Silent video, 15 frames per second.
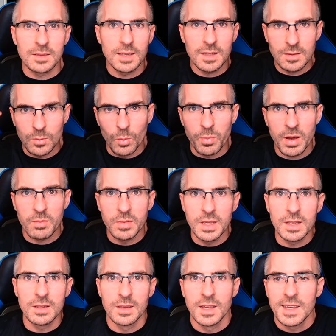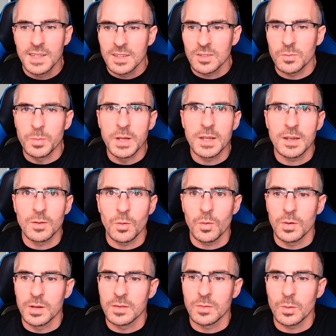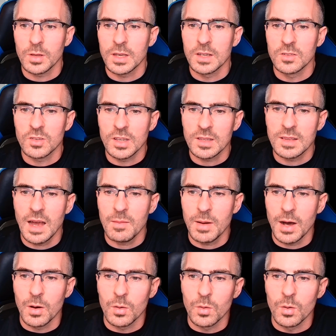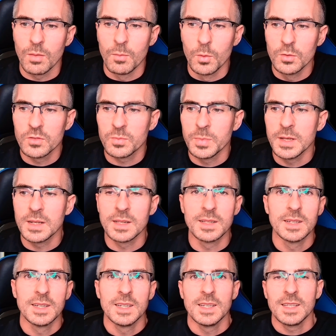Ne? Dopamin spielt da eine Rolle, solche Geschichten, aber auch Hormonspiegel.